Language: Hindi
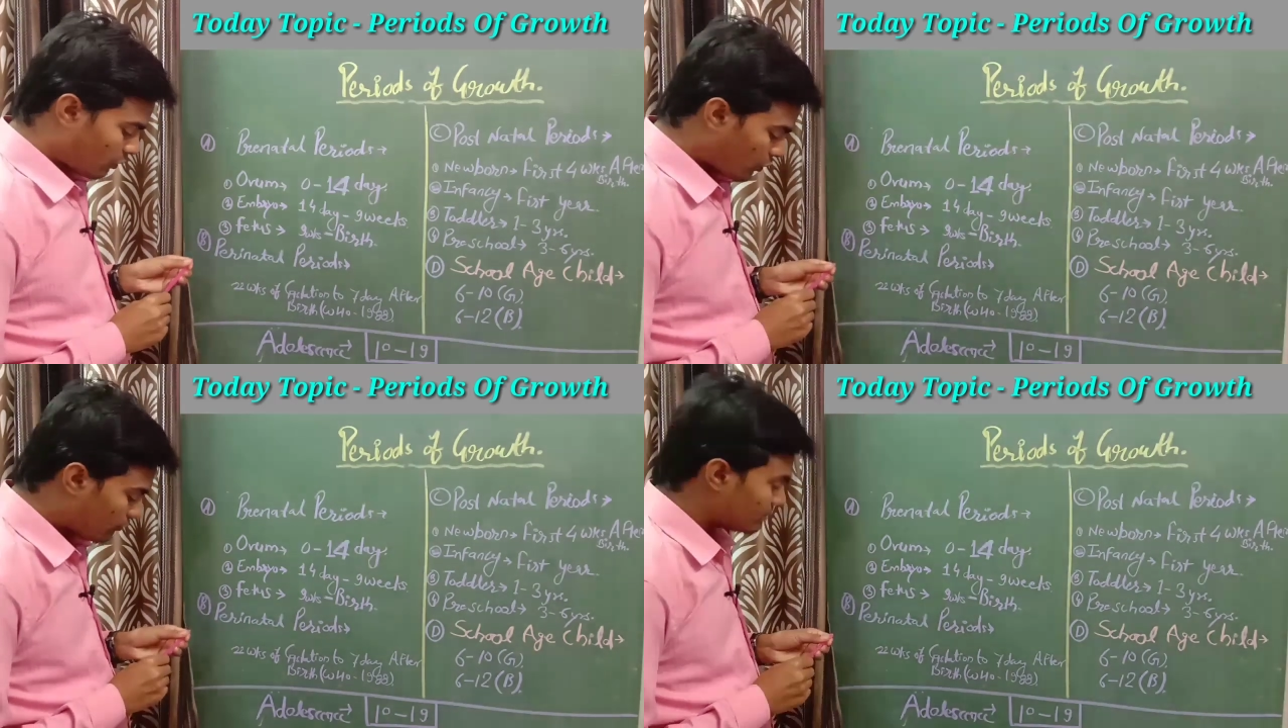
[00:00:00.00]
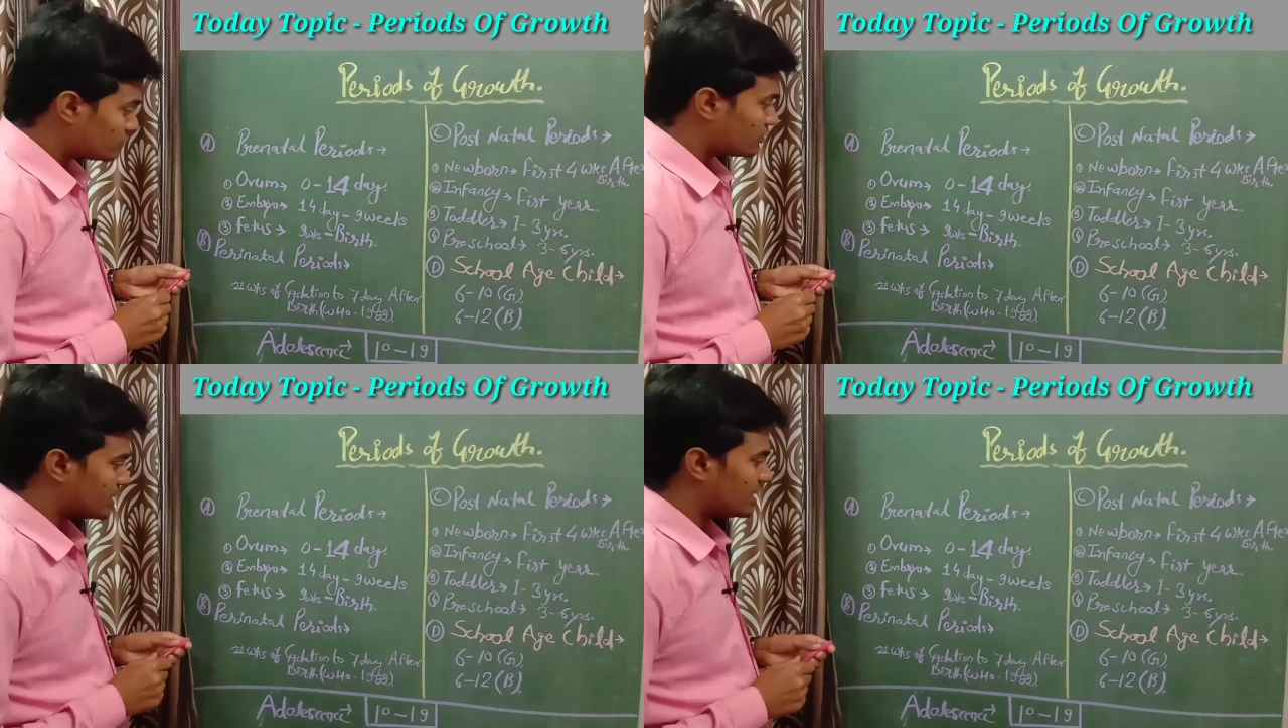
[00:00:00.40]
ओवम
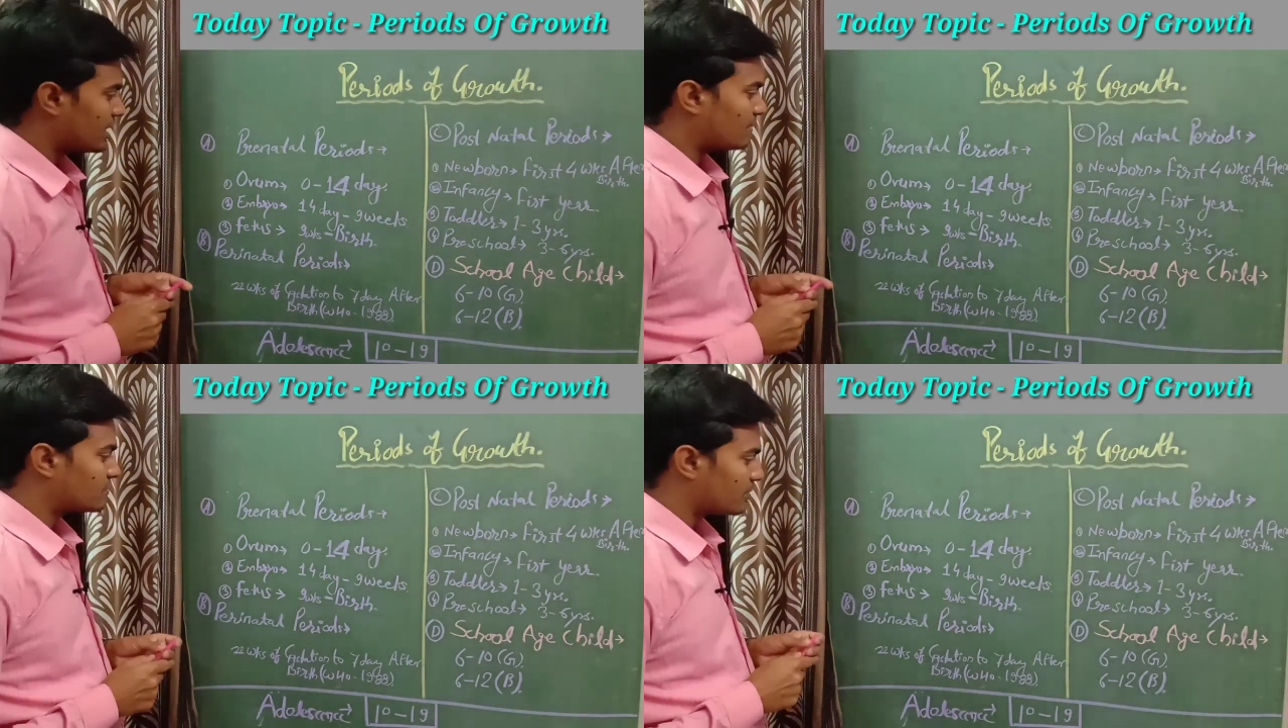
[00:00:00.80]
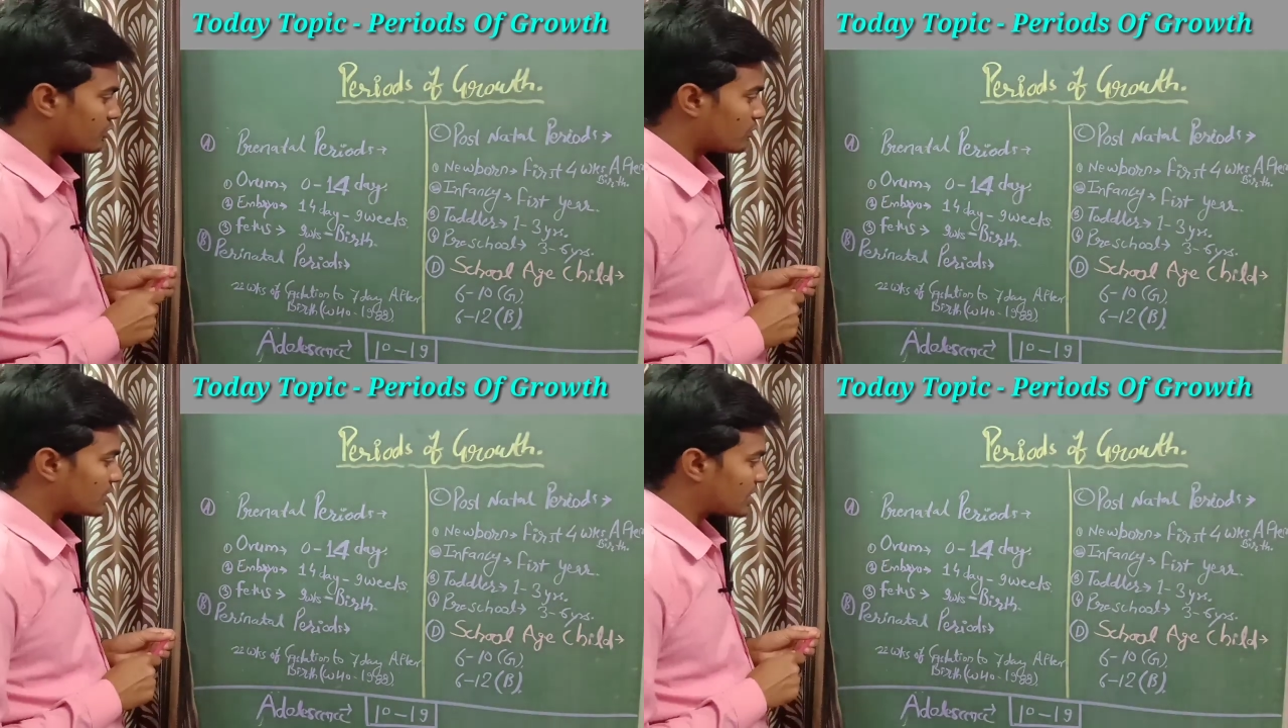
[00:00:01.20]
जो है आप
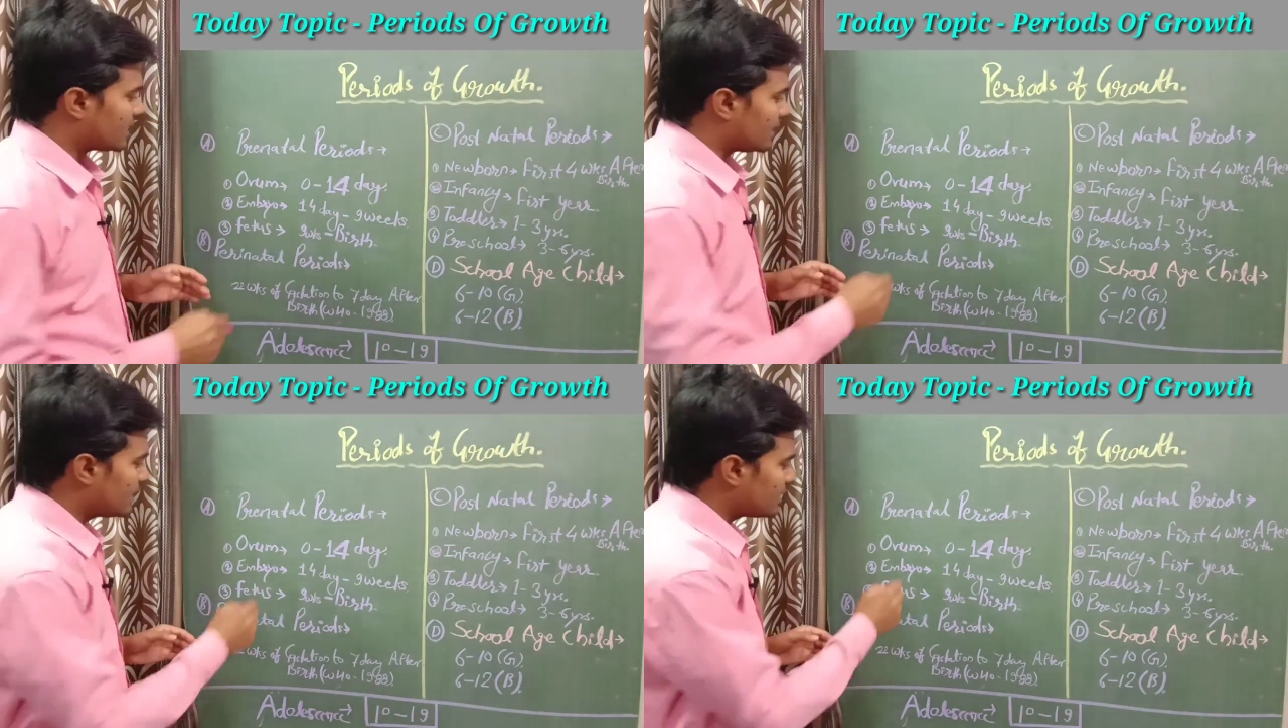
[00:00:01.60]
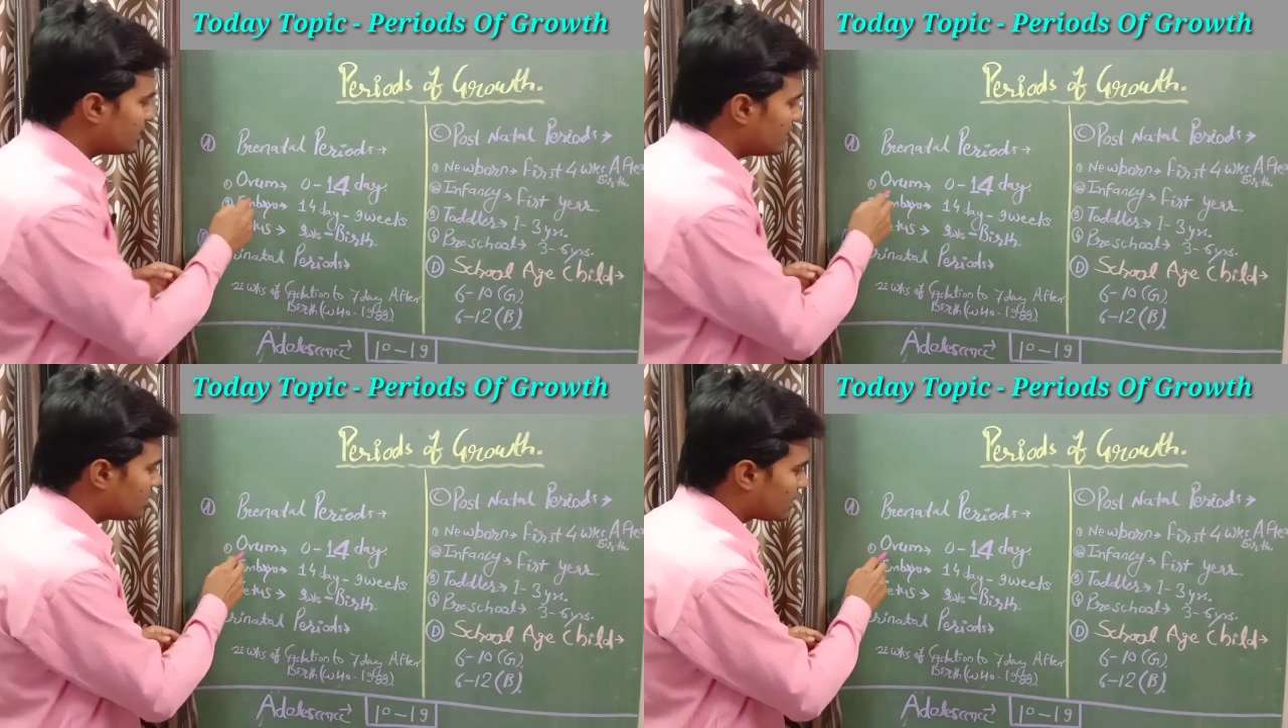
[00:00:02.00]
सभी को पता है कि